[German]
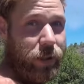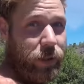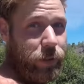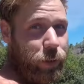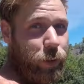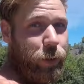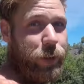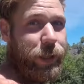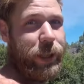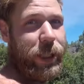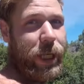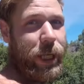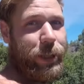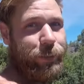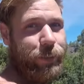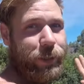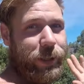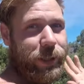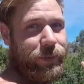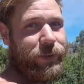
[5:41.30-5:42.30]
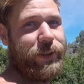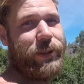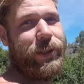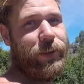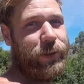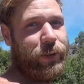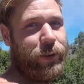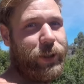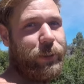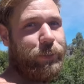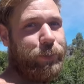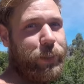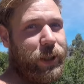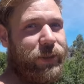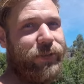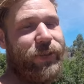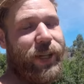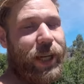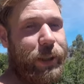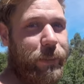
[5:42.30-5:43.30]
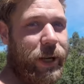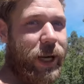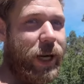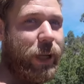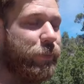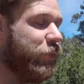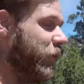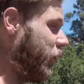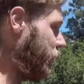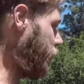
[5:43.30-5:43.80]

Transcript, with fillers: gucke ich erstmal, dass sie das so bequem haben wie